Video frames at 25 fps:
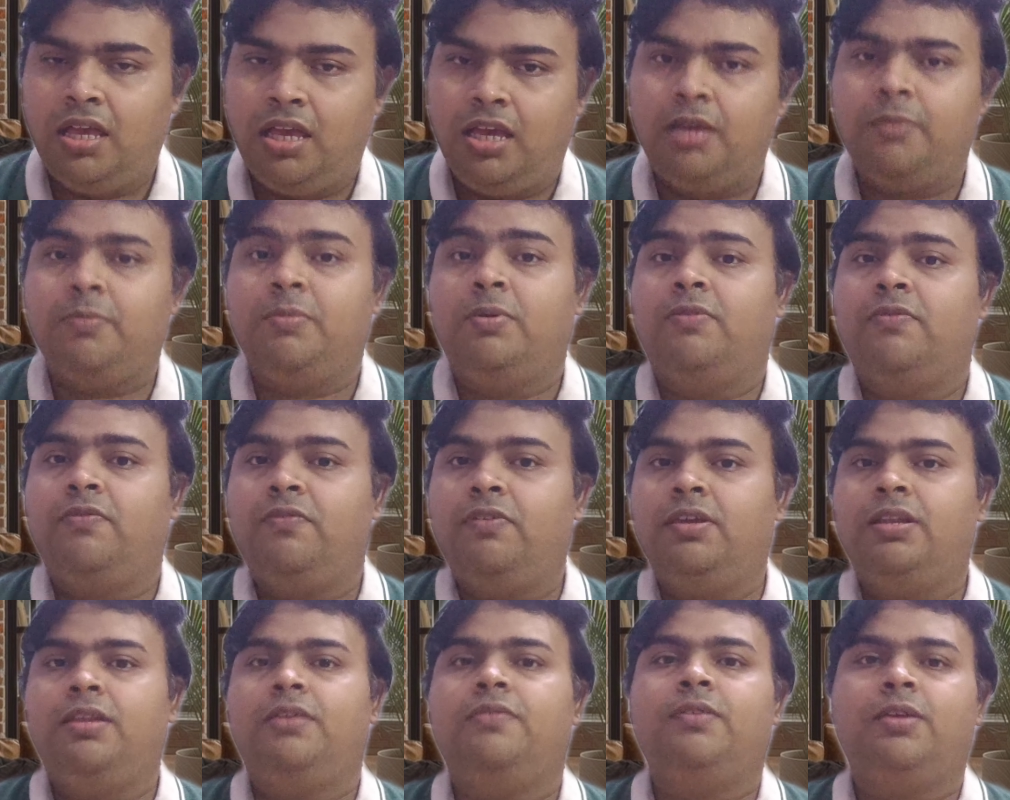ஐ எம் அ
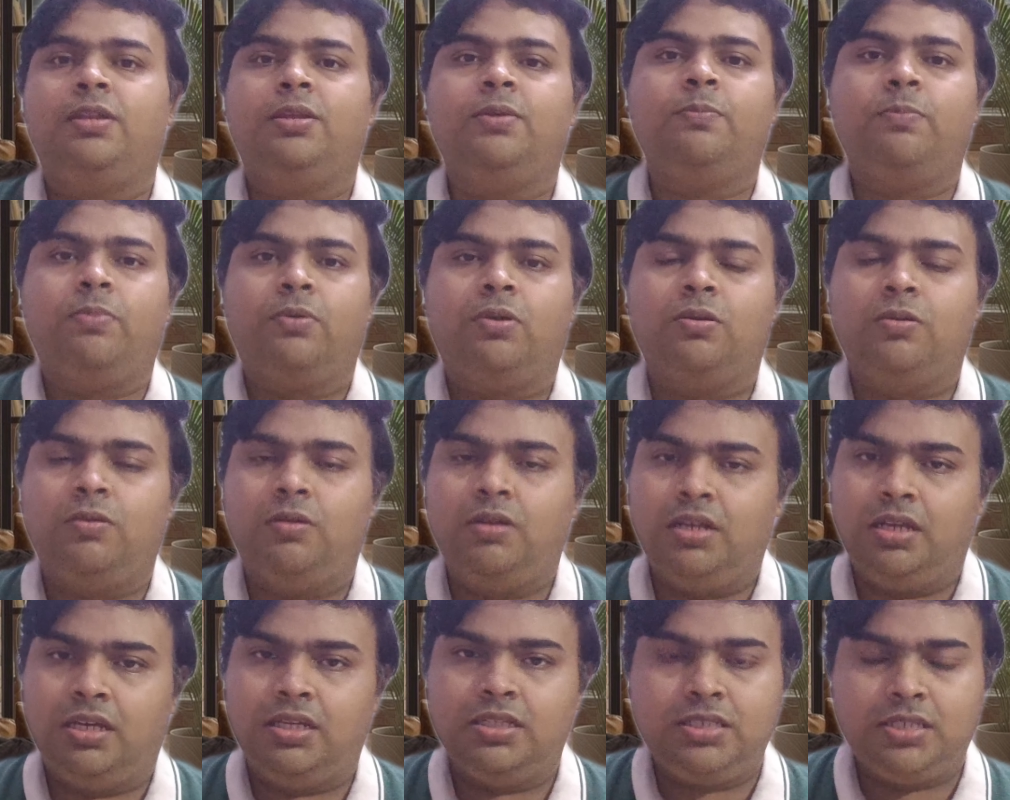வெரி வெரி
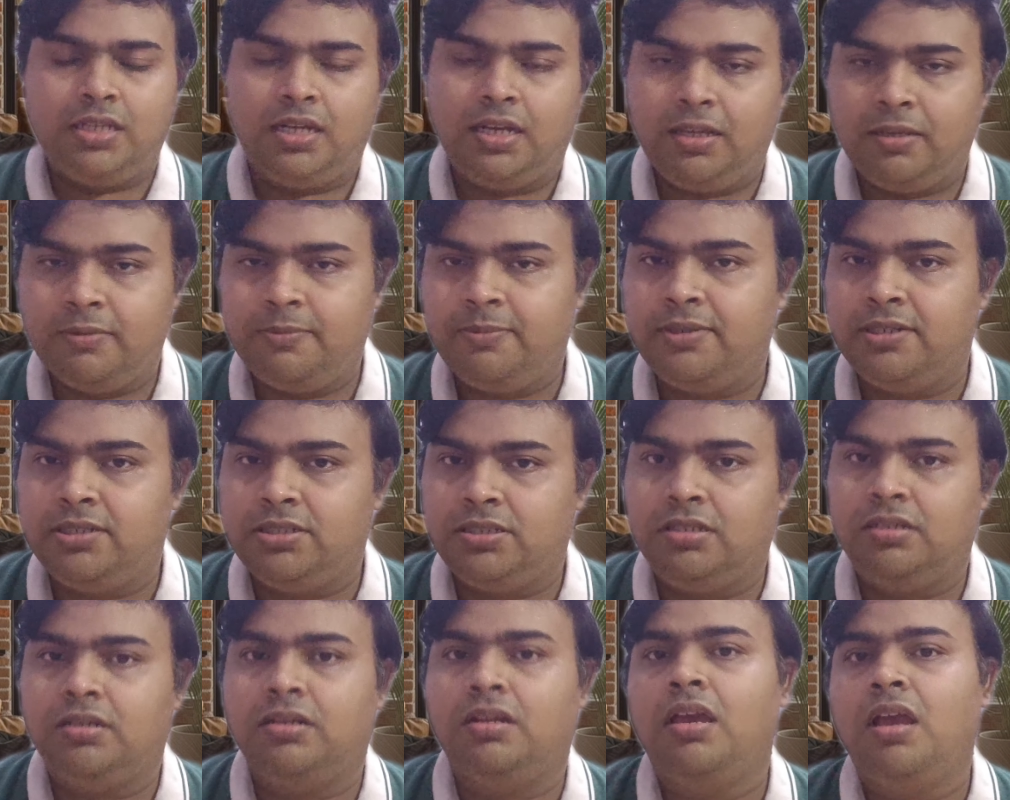ப்ரௌட் சென்னை
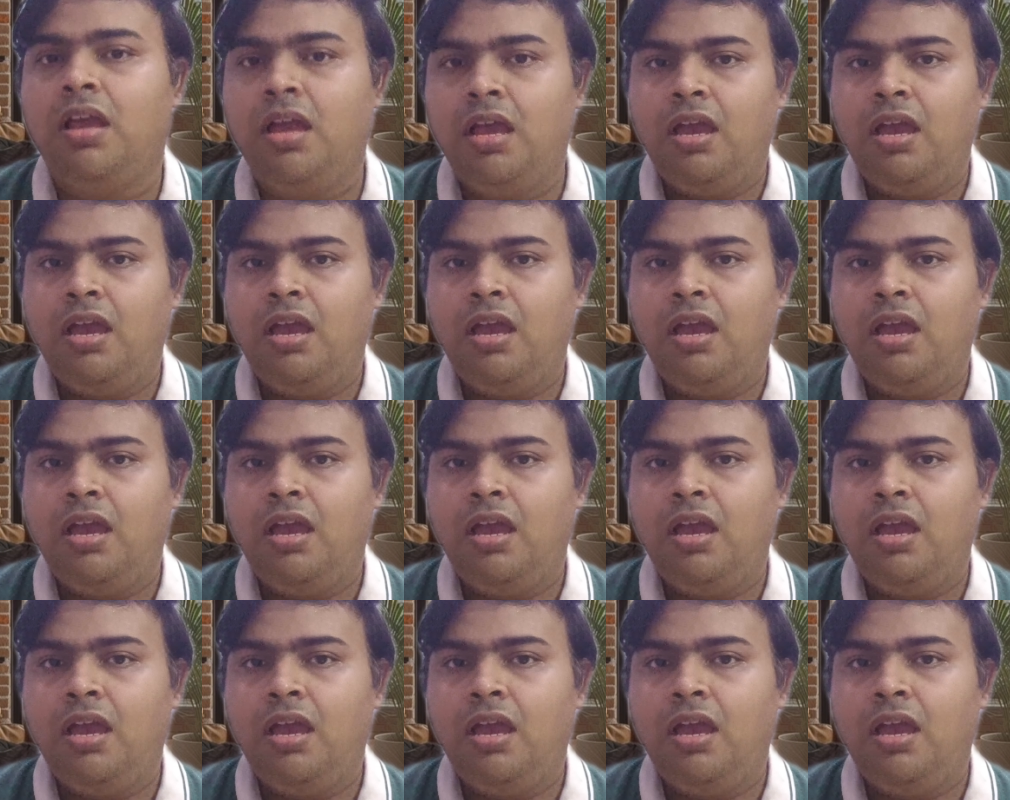பர்சன்